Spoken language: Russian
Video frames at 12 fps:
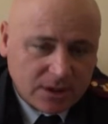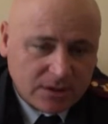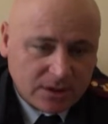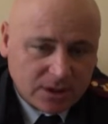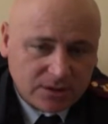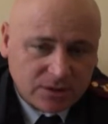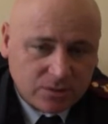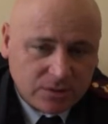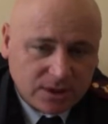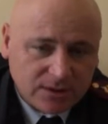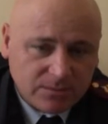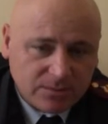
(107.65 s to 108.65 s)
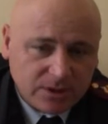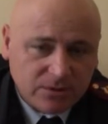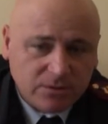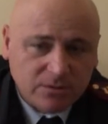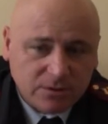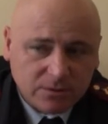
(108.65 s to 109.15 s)
Также у нас
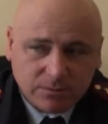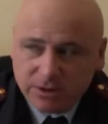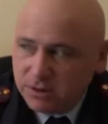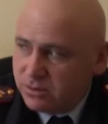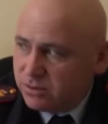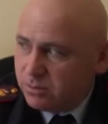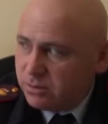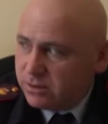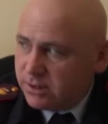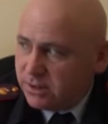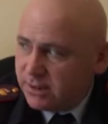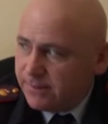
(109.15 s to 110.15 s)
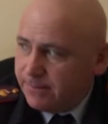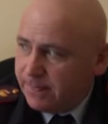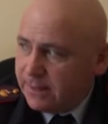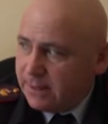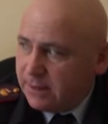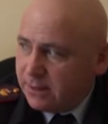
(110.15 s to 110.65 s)
предусмотрено
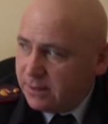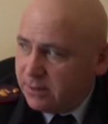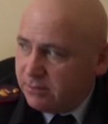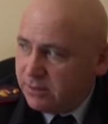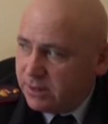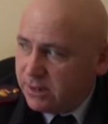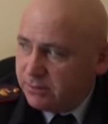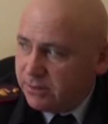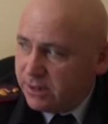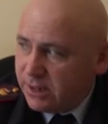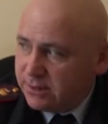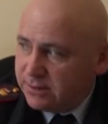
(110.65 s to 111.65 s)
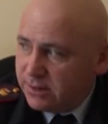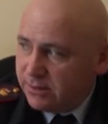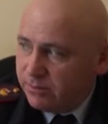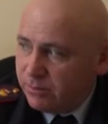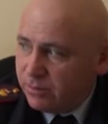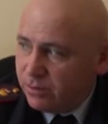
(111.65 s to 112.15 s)
мероприятие
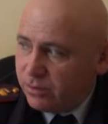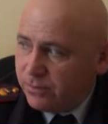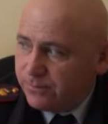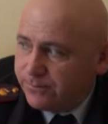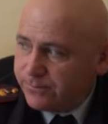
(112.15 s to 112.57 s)
по